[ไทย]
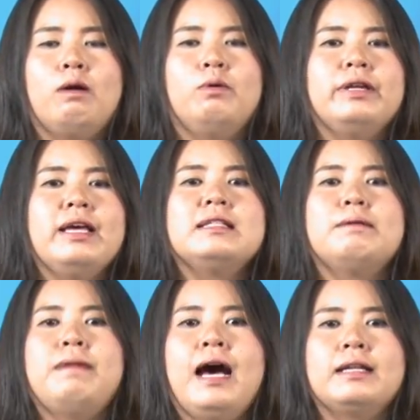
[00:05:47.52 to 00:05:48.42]
คุณได้
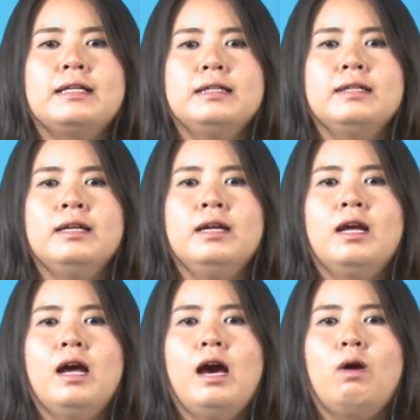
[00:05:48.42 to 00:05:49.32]
สัมผัสถึง
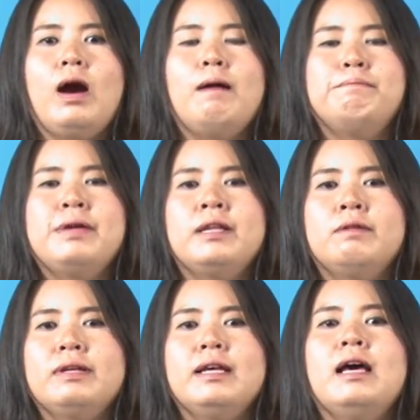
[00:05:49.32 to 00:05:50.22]
ความเป็น
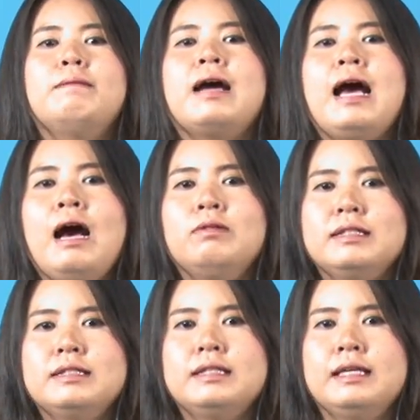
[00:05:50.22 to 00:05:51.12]
วัฒนธรรมข้าว
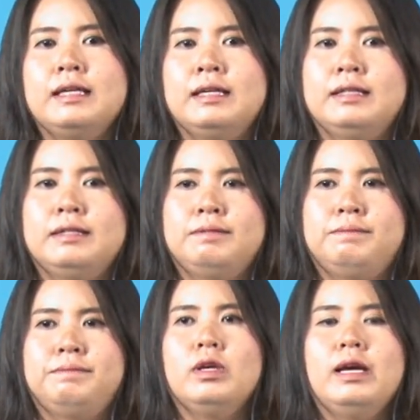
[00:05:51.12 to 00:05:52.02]
จริง
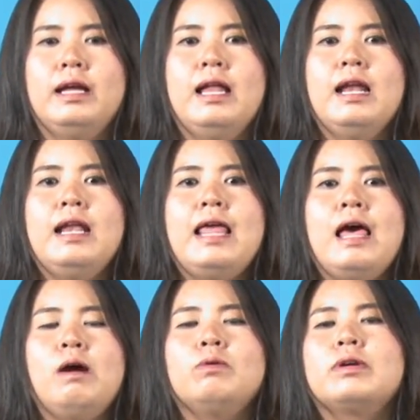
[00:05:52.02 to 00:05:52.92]
ๆ
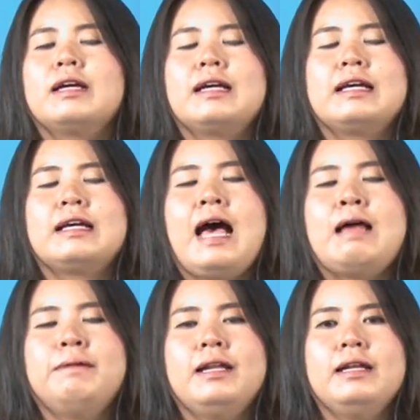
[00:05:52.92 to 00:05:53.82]
แล้ว
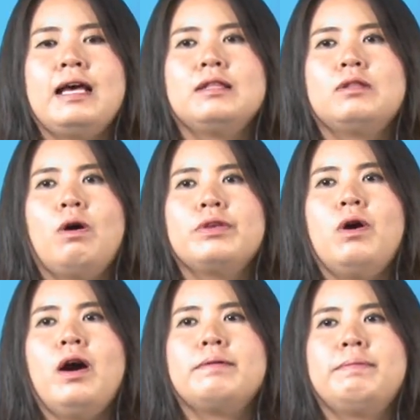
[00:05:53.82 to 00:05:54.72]
การพัฒนาต่อ
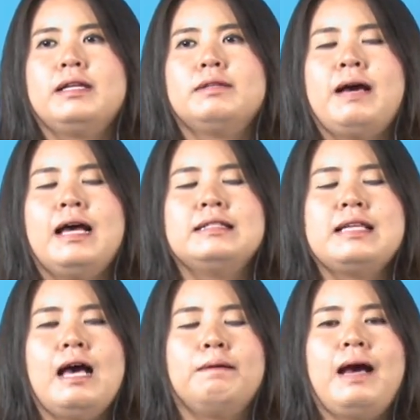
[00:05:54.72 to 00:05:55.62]
ยอดผลิตภัณฑ์
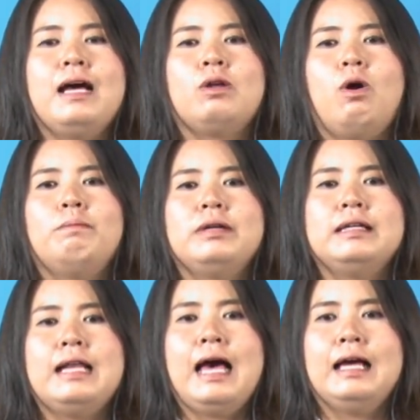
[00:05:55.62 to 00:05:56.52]
จากผ้าทอมื
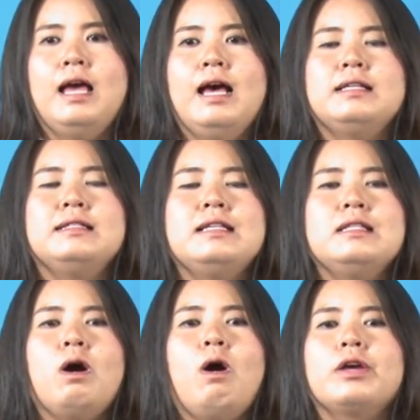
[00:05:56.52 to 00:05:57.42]
อล่ะ อาจาร
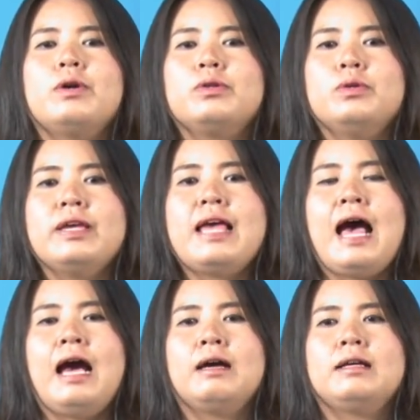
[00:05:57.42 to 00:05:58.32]
ย์จะขอยกตัวอ
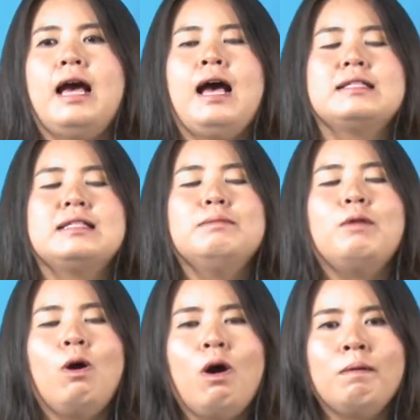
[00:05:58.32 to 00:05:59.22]
ย่างเสื้อ
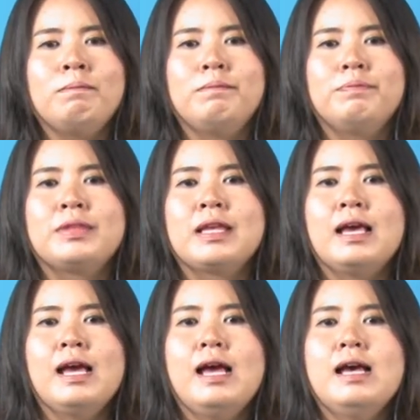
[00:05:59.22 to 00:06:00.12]
มอห้อม
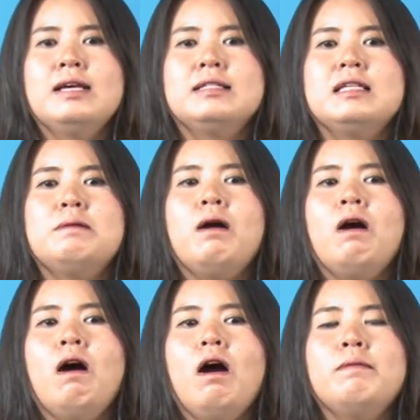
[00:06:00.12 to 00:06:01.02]
เสื้อมอ
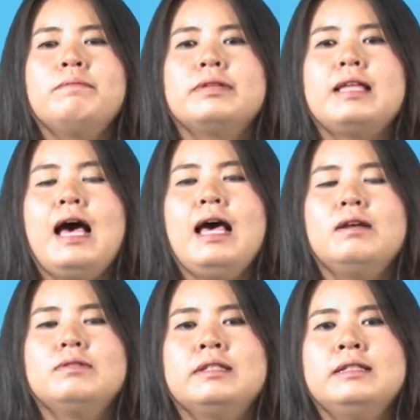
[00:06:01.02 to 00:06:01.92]
ห้อมถ้า
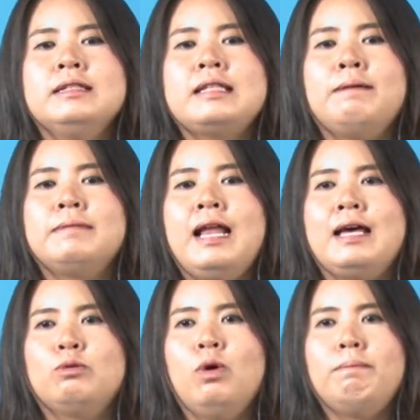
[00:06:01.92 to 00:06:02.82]
เราซื้อตามต
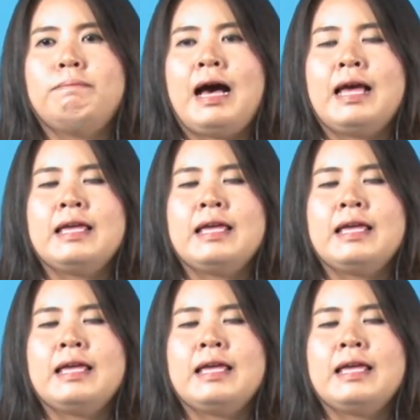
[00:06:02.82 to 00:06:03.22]
ลาดทั่วไป